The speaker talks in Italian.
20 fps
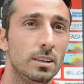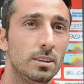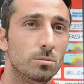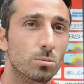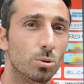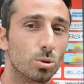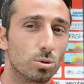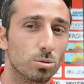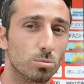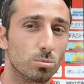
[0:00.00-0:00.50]

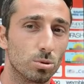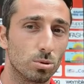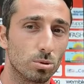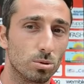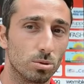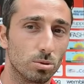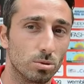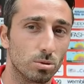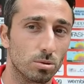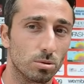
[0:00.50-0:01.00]
molto
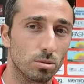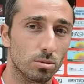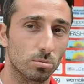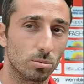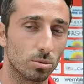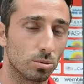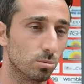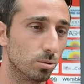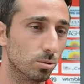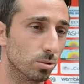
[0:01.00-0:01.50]
molto
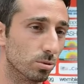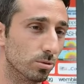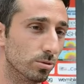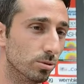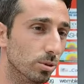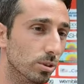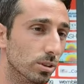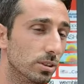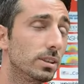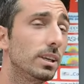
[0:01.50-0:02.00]
molto molto
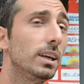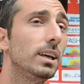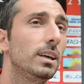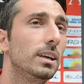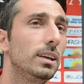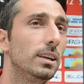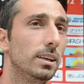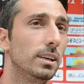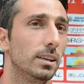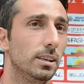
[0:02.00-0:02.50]
forti.
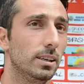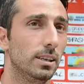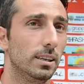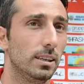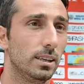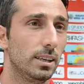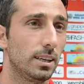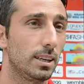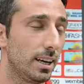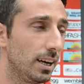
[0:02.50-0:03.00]

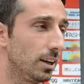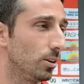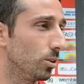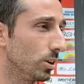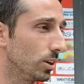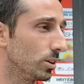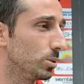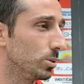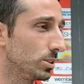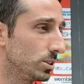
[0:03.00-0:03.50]
Eh, è chiaro
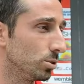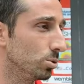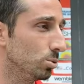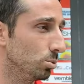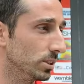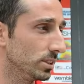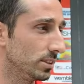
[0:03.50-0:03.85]
che queste due